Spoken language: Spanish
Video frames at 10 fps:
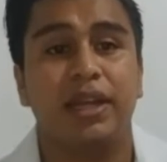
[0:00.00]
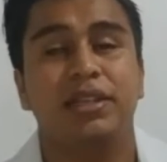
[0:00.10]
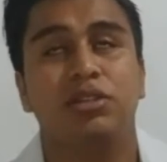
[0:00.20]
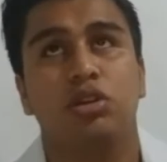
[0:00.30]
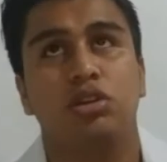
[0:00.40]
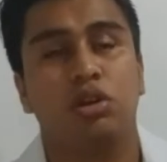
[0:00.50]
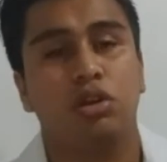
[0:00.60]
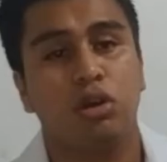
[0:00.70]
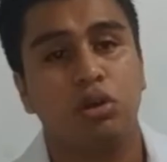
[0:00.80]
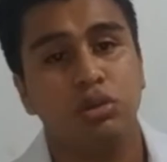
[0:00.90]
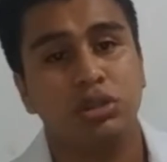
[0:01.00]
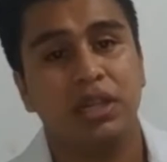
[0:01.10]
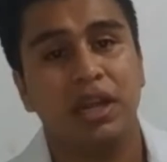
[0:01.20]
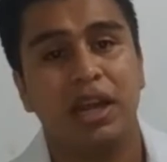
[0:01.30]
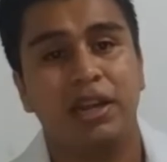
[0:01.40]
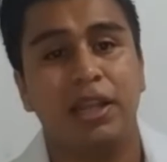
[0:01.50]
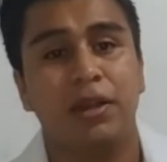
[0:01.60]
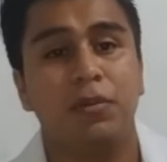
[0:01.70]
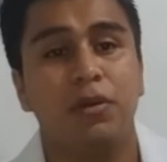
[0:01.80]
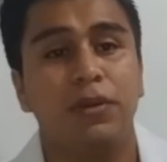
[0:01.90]
Streptococcus
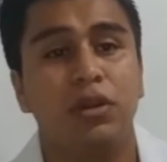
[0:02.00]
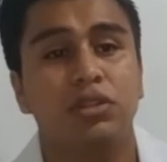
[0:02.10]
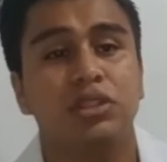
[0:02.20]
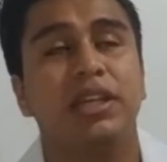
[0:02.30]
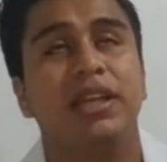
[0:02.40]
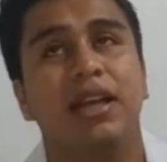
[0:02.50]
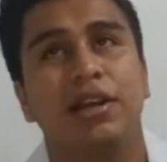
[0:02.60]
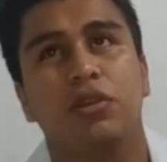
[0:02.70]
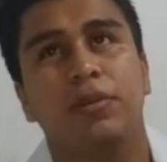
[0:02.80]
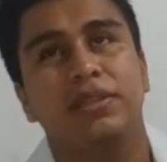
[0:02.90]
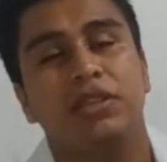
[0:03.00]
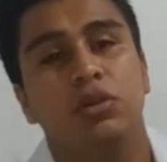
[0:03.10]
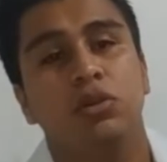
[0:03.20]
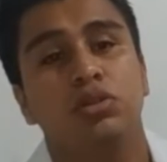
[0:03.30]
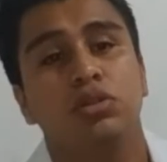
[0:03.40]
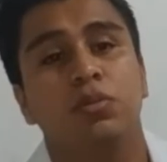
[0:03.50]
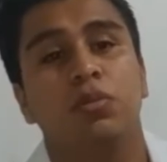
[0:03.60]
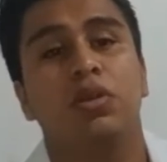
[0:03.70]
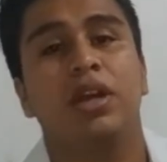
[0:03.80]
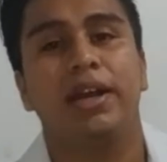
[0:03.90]
atermófilos y Lactobacillus
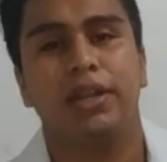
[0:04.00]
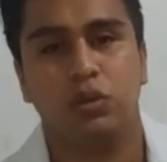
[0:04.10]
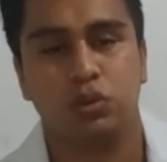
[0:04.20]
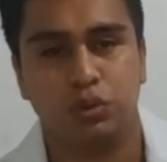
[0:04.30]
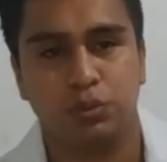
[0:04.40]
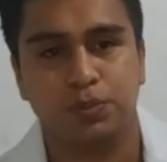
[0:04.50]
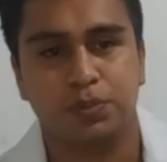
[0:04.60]
vulgaricus.